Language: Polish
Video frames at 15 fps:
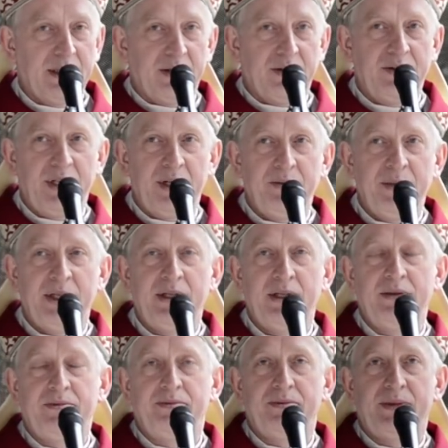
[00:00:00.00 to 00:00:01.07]
W
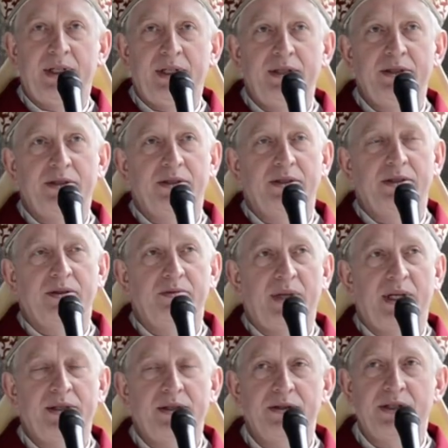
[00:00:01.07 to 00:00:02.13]
niebie też
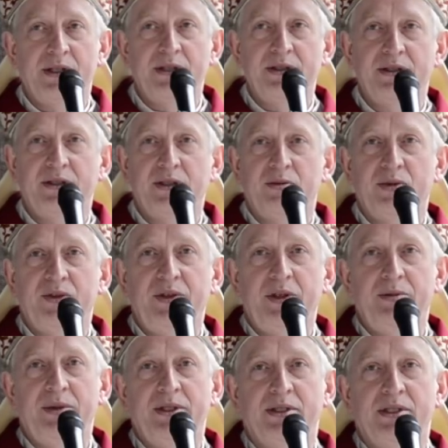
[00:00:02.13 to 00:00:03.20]
bardzo często
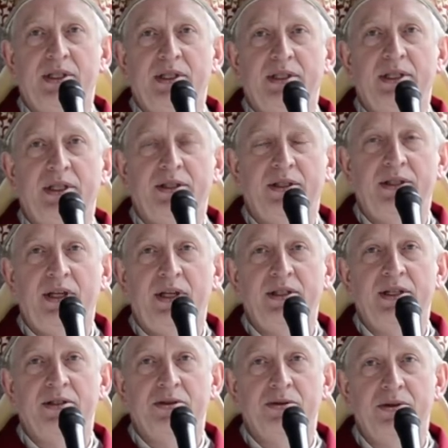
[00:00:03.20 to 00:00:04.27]
mówimy, że
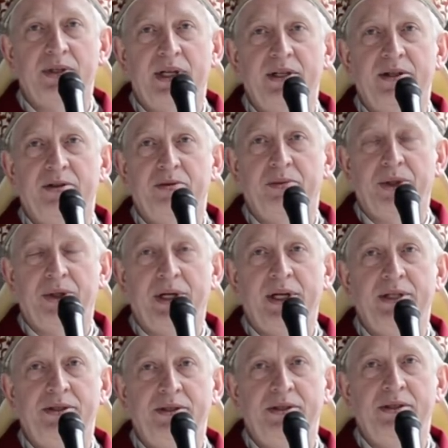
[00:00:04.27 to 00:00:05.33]
natchnienia szukają
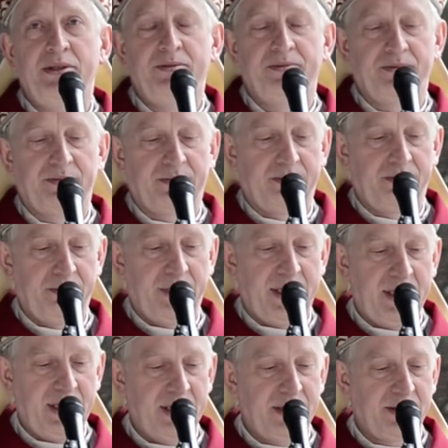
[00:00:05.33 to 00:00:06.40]
poeci,
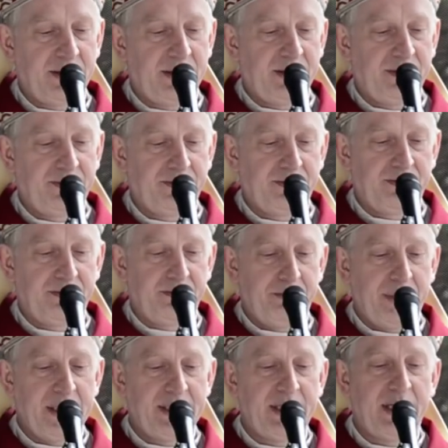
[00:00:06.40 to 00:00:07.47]
malarze,
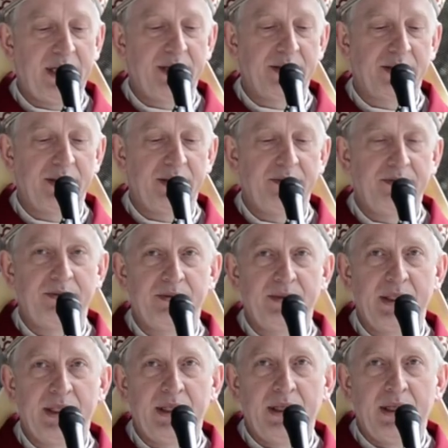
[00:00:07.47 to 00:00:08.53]
pisarze.
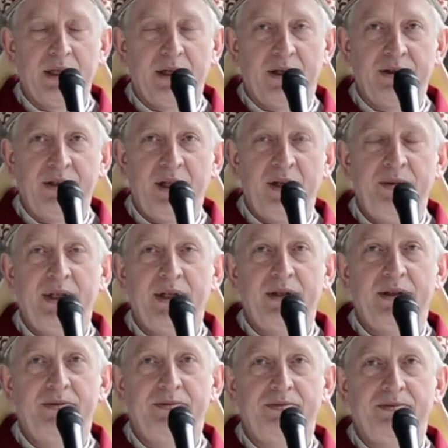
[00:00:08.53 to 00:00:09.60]
O niebie